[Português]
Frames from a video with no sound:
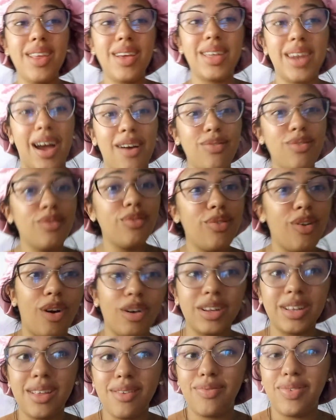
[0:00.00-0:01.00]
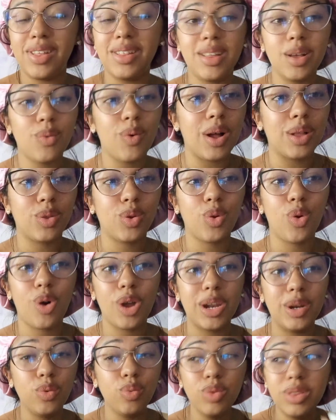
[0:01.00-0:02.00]
grava um vlog de 24
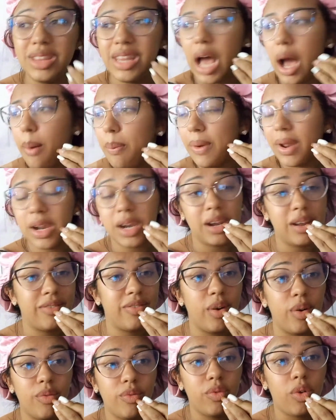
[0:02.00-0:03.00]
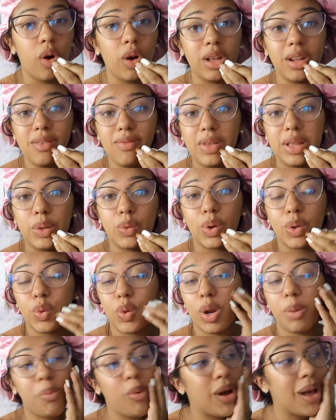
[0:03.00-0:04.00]
horas. Não dá pra gravar um vlog de 24
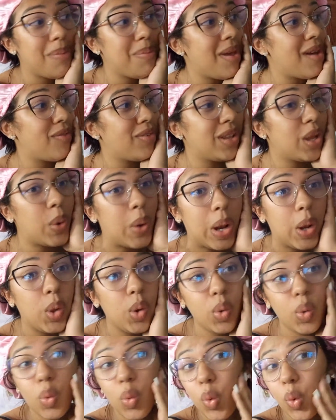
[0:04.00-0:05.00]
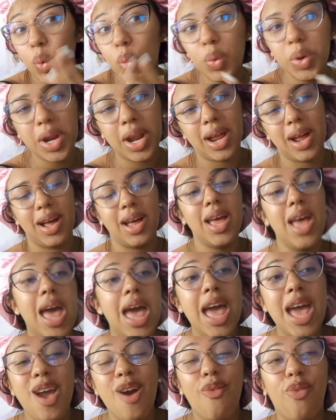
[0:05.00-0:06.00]
horas, porque minha vida é uma loucura.
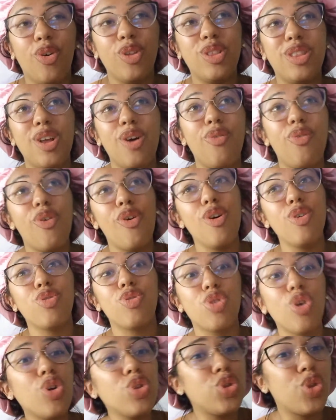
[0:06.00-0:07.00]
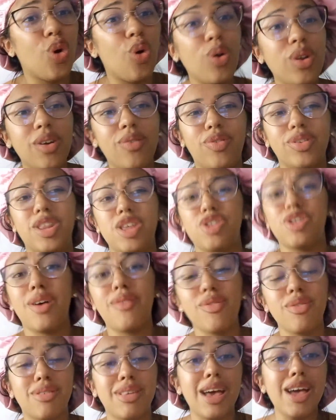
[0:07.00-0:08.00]
Eu vou, eu vou, eu sou doida, eu vou deixar
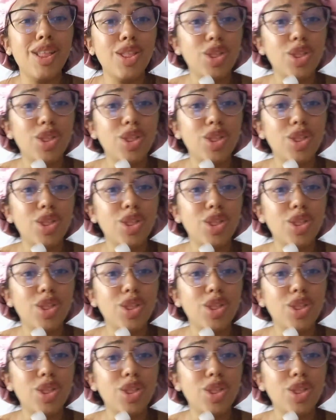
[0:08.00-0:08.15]
vocês